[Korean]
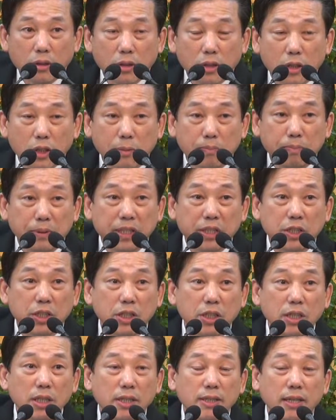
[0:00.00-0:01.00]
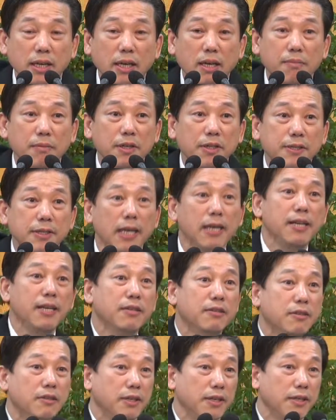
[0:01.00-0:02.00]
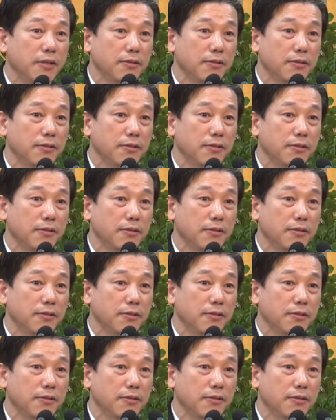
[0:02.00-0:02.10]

이 빛이 사람을 살리는 거예요.